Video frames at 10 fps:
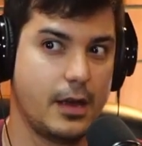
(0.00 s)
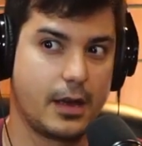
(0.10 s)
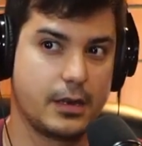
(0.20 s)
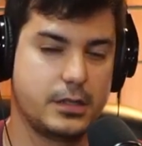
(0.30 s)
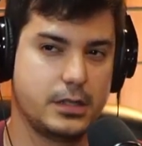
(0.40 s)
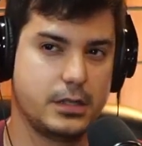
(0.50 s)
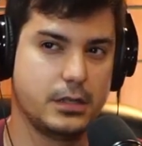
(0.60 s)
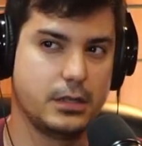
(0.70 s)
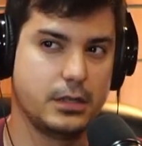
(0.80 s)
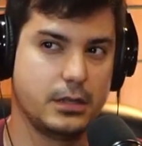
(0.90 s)
era
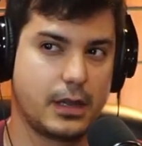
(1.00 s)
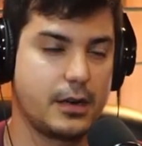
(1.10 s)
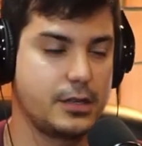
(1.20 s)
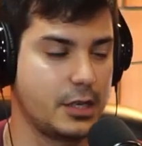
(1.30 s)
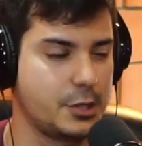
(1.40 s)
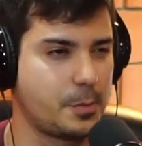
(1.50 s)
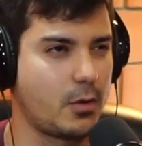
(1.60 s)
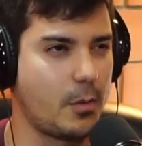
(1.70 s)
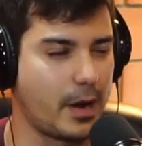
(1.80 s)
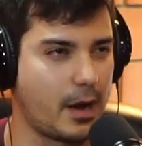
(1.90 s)
de Laranjeiras para
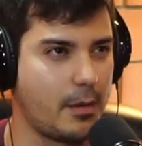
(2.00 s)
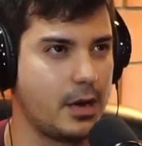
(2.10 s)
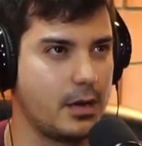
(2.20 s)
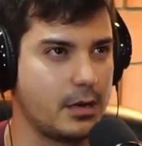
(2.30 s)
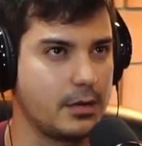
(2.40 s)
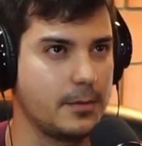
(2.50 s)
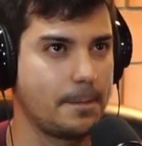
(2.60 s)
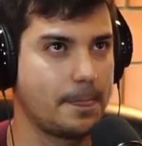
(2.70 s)
Copacabana,